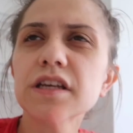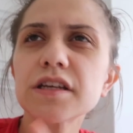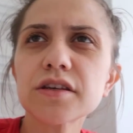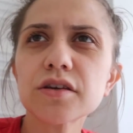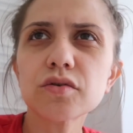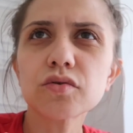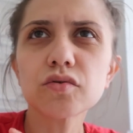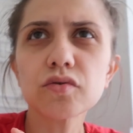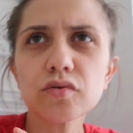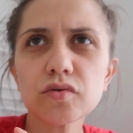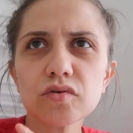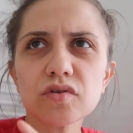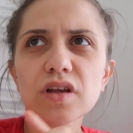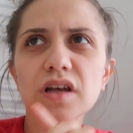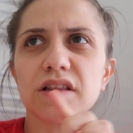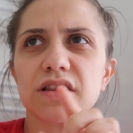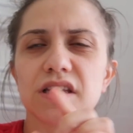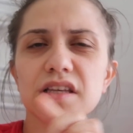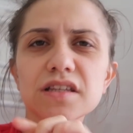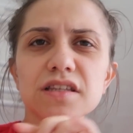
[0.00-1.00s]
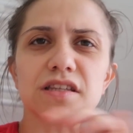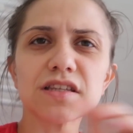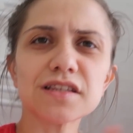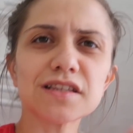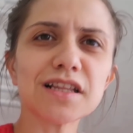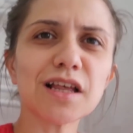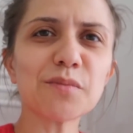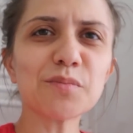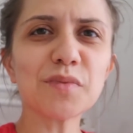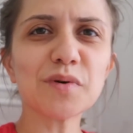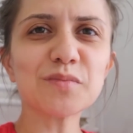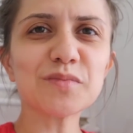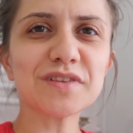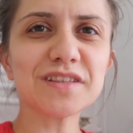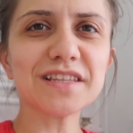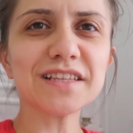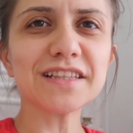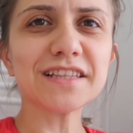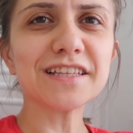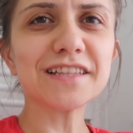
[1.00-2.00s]
İlk gün zaten
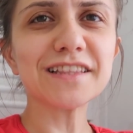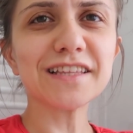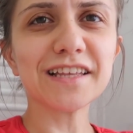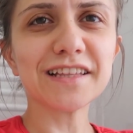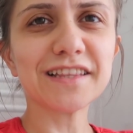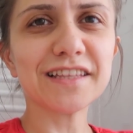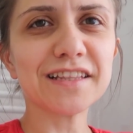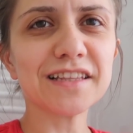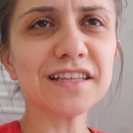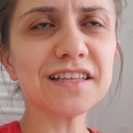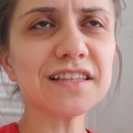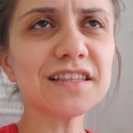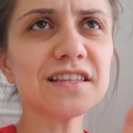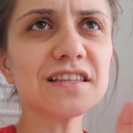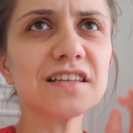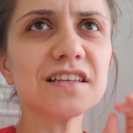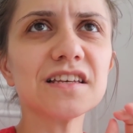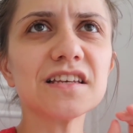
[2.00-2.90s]
sızlanmamızı dinlediniz.